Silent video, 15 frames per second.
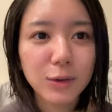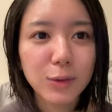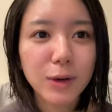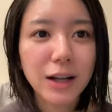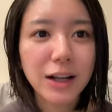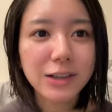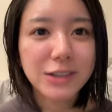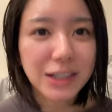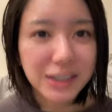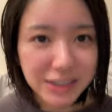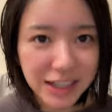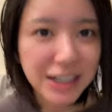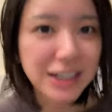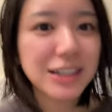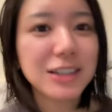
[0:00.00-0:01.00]
これくだ
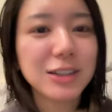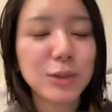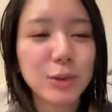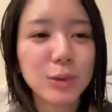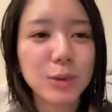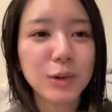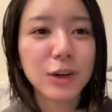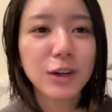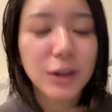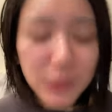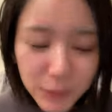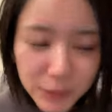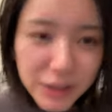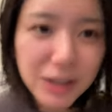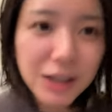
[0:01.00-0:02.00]
さい」ってちょっと
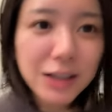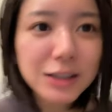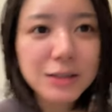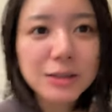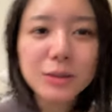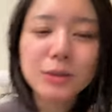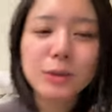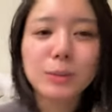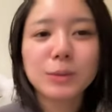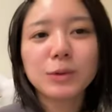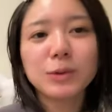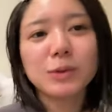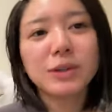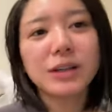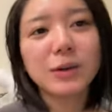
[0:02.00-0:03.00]
お願いすると思
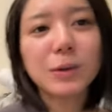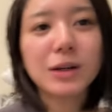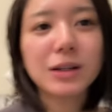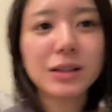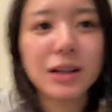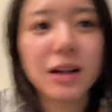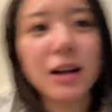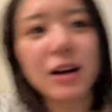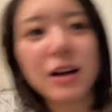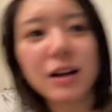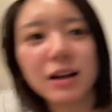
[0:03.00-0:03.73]
うので、よかったら。